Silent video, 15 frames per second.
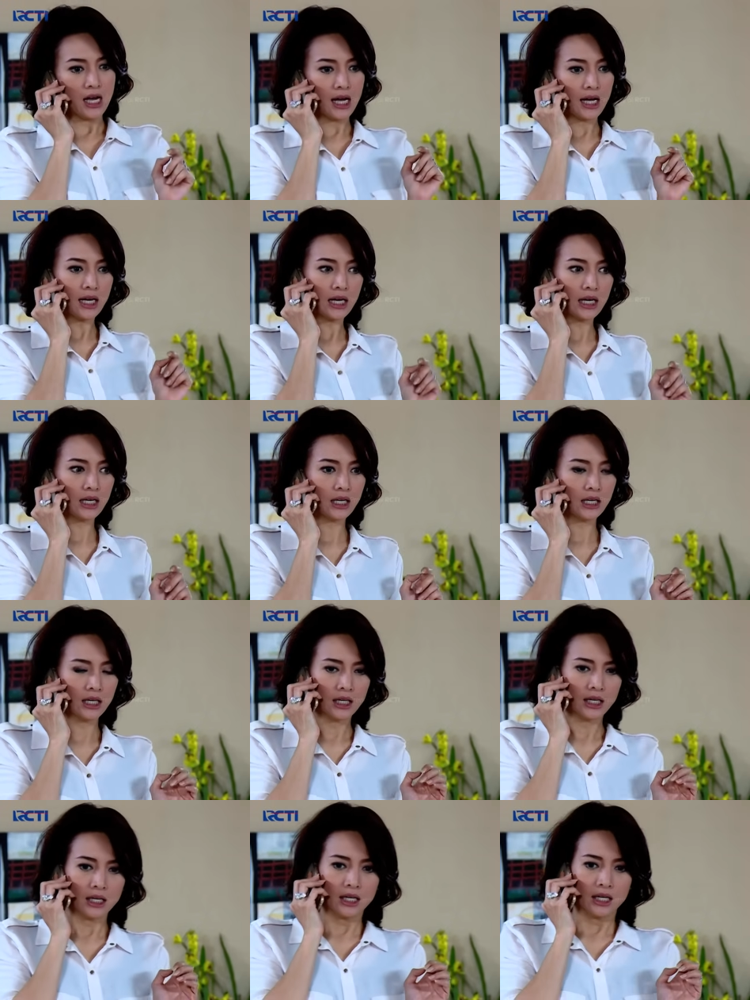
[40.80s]
Uh,
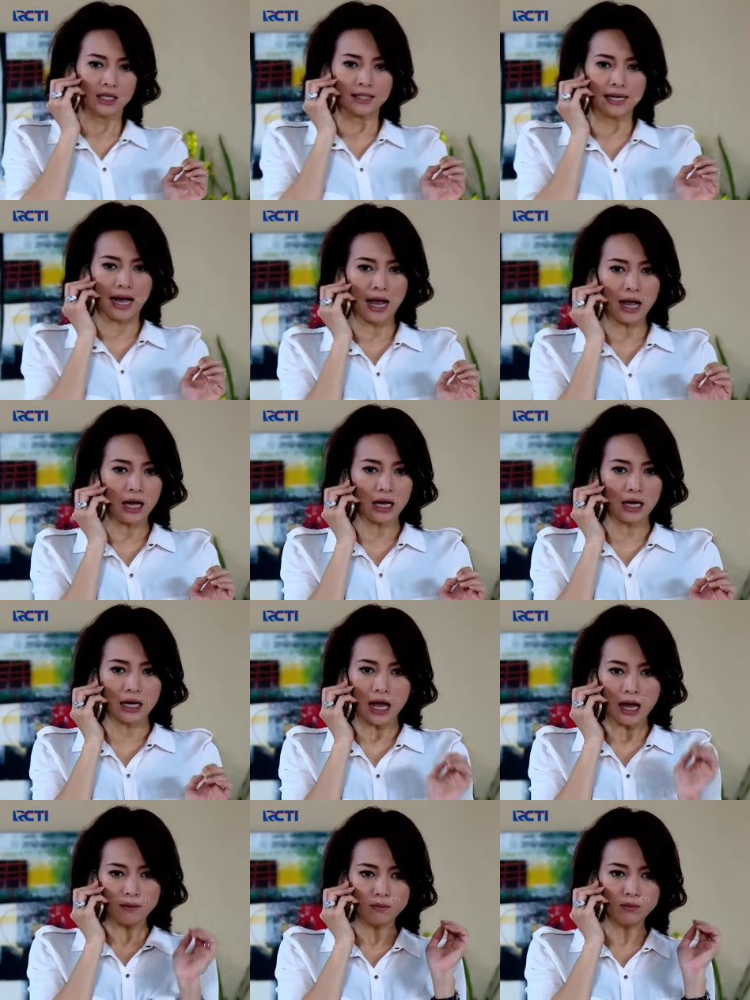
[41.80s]
nak,
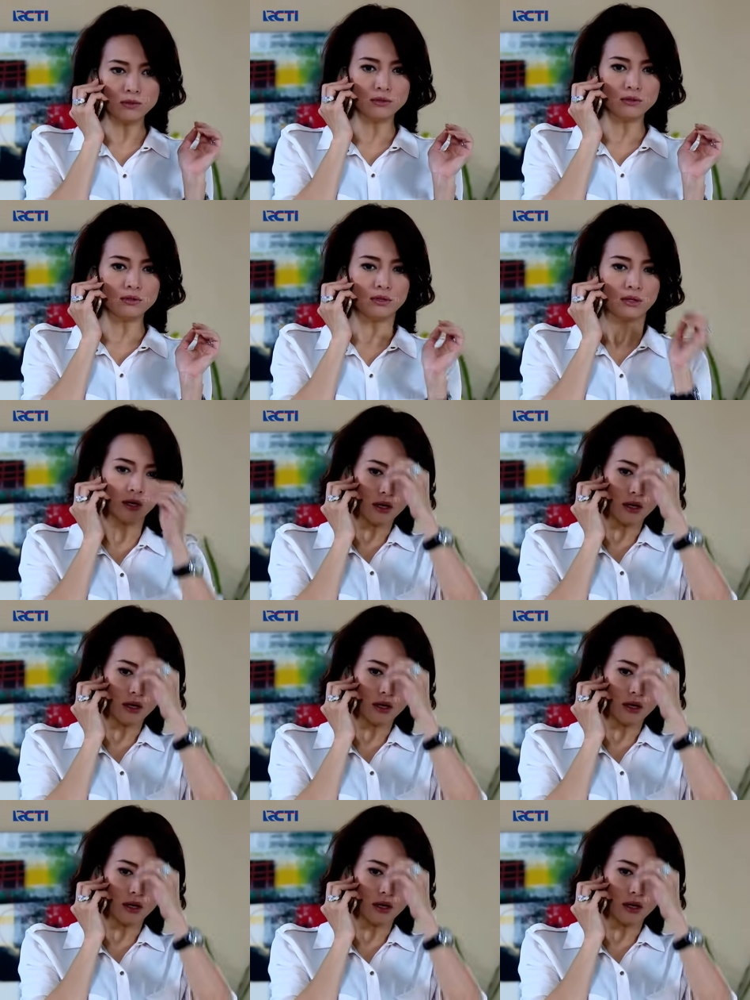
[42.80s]
kamu